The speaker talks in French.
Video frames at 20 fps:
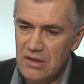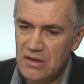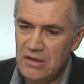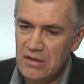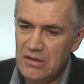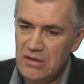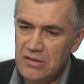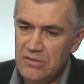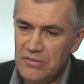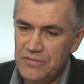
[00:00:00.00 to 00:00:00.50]

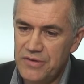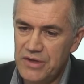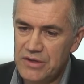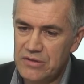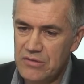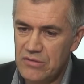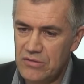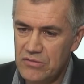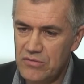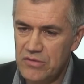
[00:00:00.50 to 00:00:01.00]
euh, le
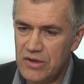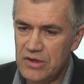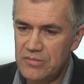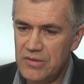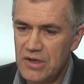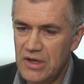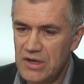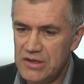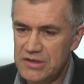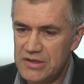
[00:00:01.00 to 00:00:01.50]
fait que le
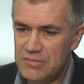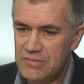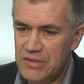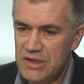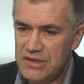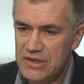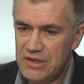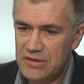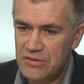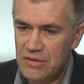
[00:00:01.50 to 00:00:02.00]
gouvernement a
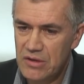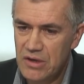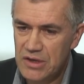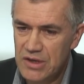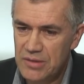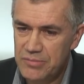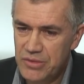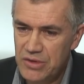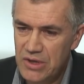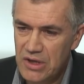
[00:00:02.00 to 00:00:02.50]
rassemblé les acteurs
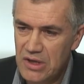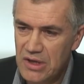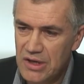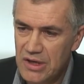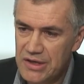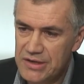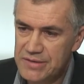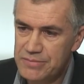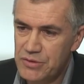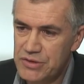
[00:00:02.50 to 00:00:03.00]
en appelant à
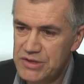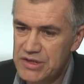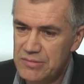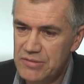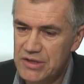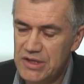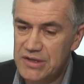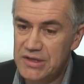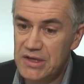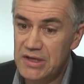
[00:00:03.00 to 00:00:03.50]
la
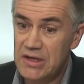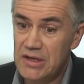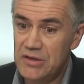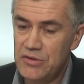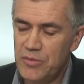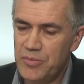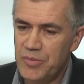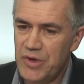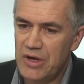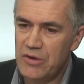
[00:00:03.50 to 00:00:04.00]
responsabilité,
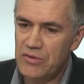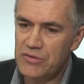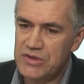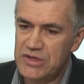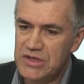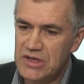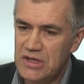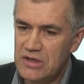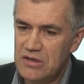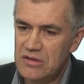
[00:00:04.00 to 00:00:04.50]
de par
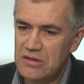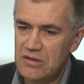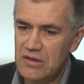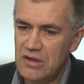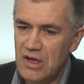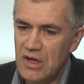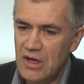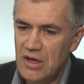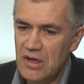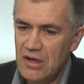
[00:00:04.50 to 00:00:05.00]
aussi, euh,
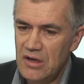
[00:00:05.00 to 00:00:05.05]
